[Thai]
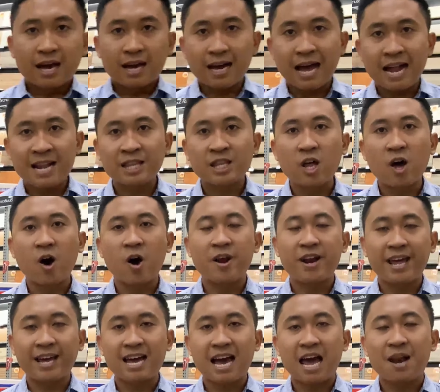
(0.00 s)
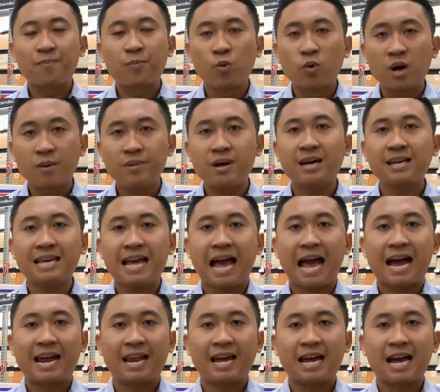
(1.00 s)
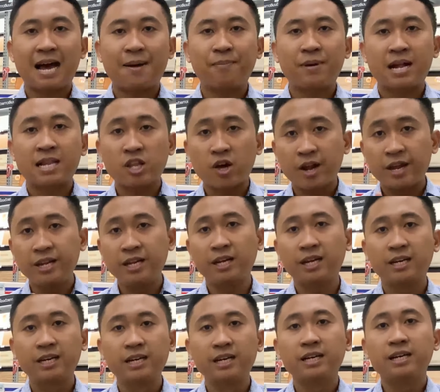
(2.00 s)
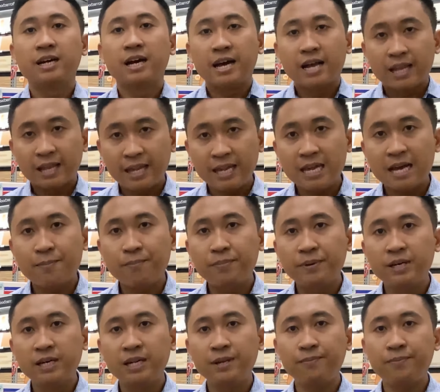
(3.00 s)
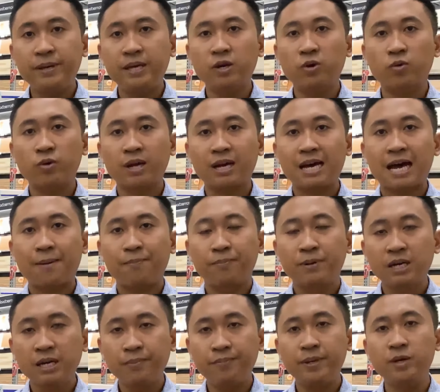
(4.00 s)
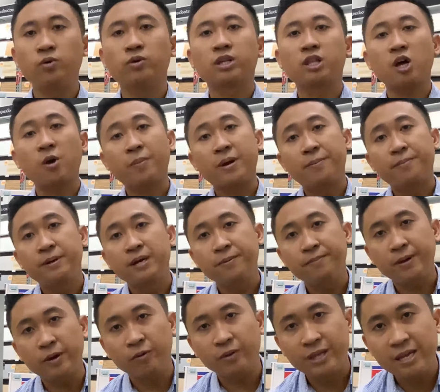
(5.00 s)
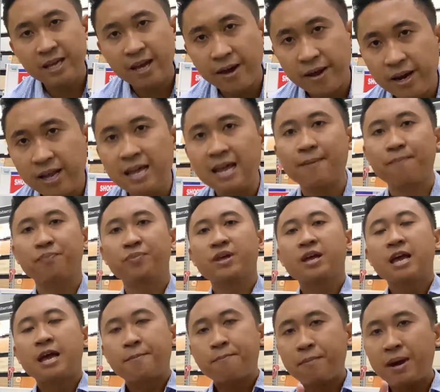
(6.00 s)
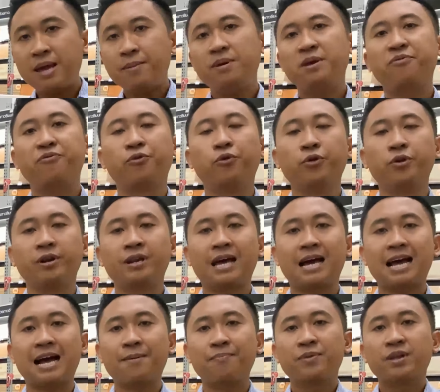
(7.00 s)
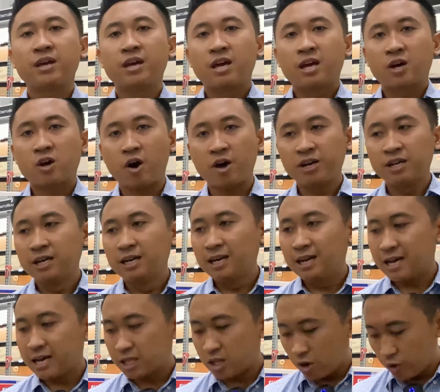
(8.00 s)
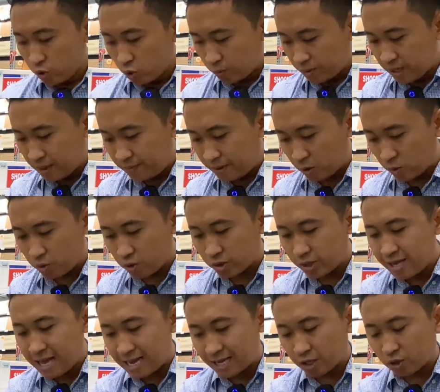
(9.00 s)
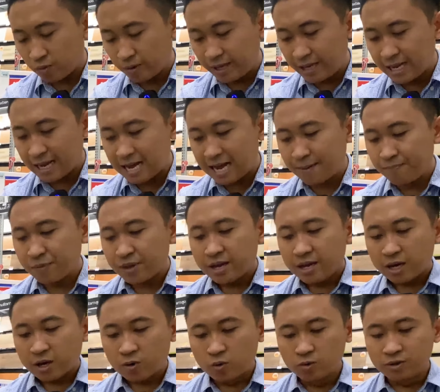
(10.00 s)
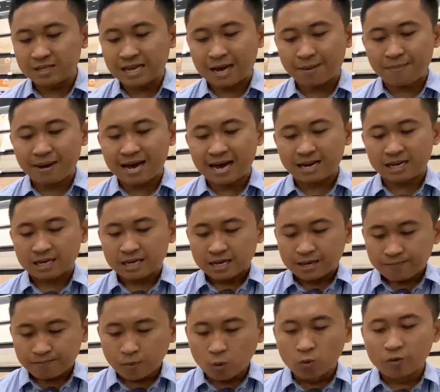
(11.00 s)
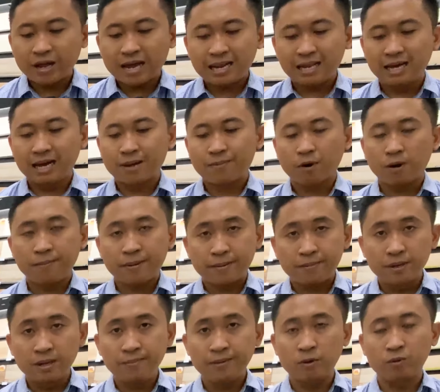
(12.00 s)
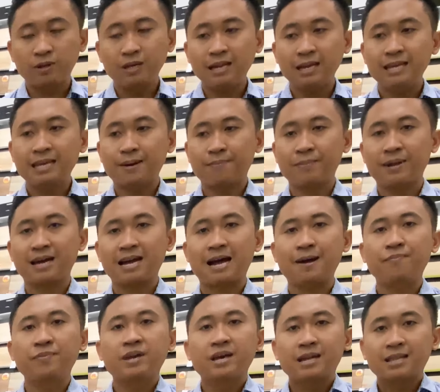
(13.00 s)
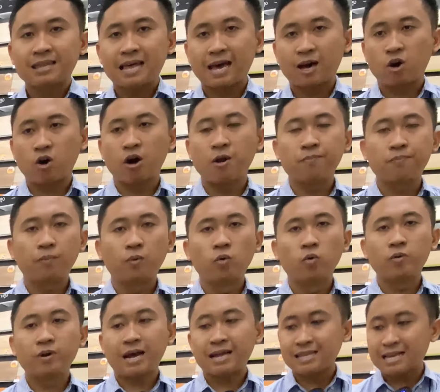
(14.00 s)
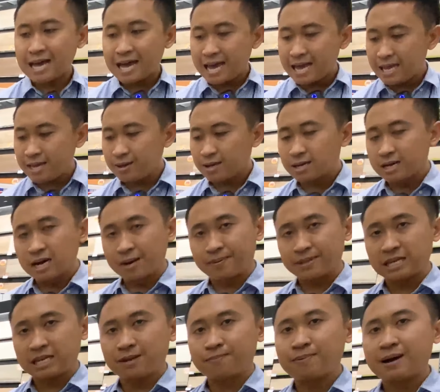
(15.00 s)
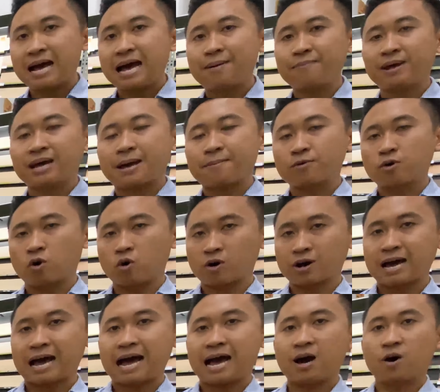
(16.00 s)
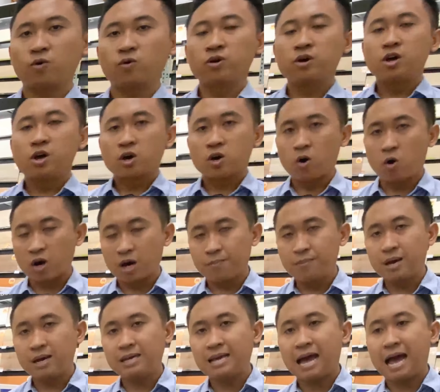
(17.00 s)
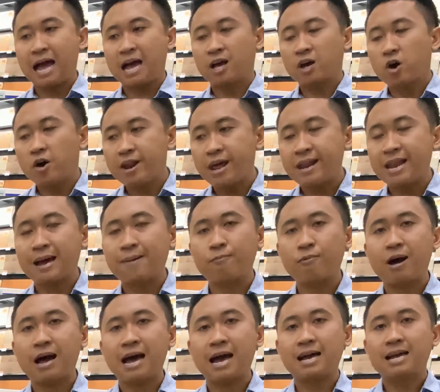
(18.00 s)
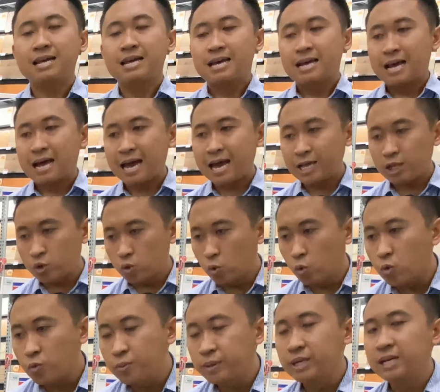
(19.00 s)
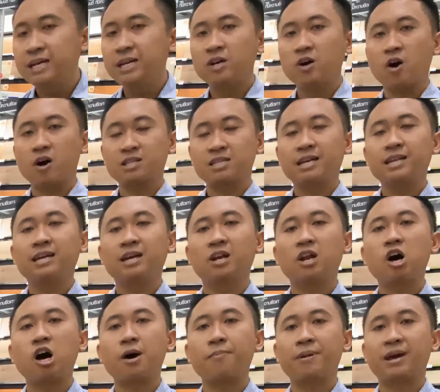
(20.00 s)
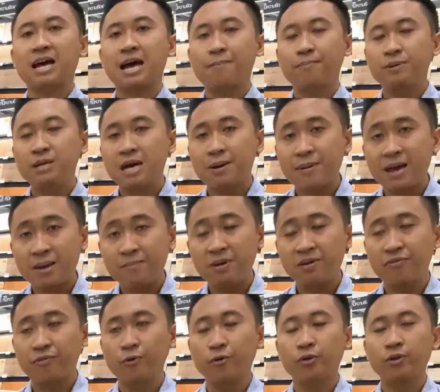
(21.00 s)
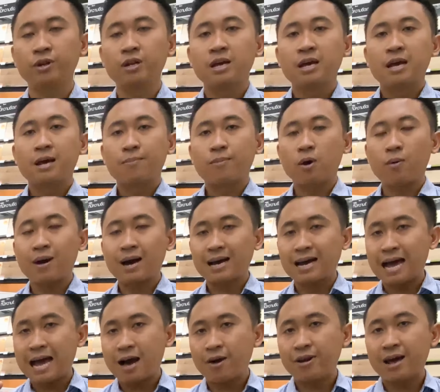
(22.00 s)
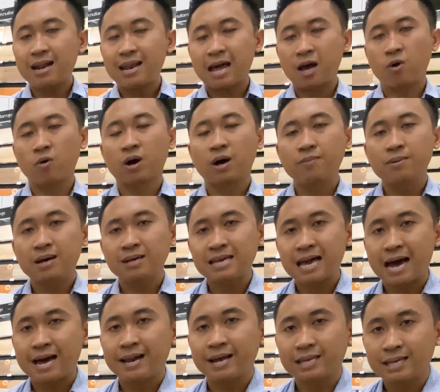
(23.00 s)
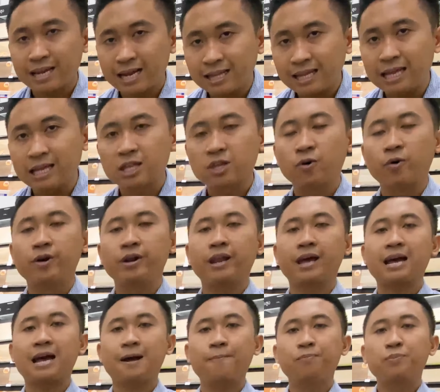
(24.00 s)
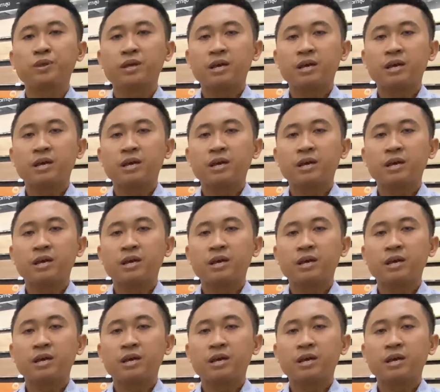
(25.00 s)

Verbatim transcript: ขั้นตอนในการปูกระเบื้องยางนะครับ ขั้นตอนที่ 1 คือเตรียมพื้นผิวนะครับ พื้นผิวจะต้องเป็นพื้นผิวที่เรียบไม่มีฝุ่นนะครับ ก่อนอื่นเลยต้องดูพื้นผิว ยกตัวอย่างอย่างตรงนี้นะครับคุณสามารถปูได้เลย เพราะเป็นพื้นผิวที่เรียบนะครับ แต่ก่อนปูถ้าจะให้เกิดประสิทธิภาพนะครับของกาวของกระเบื้องยาง ก็แนะนำว่าให้ถูพื้นก่อนทั้งหนึ่งรอบนะครับเพื่อไม่ให้มีฝุ่น เพราะว่ากาวด้านหลังของกระเบื้องยางเนี่ยจะได้ติดทนนะครับ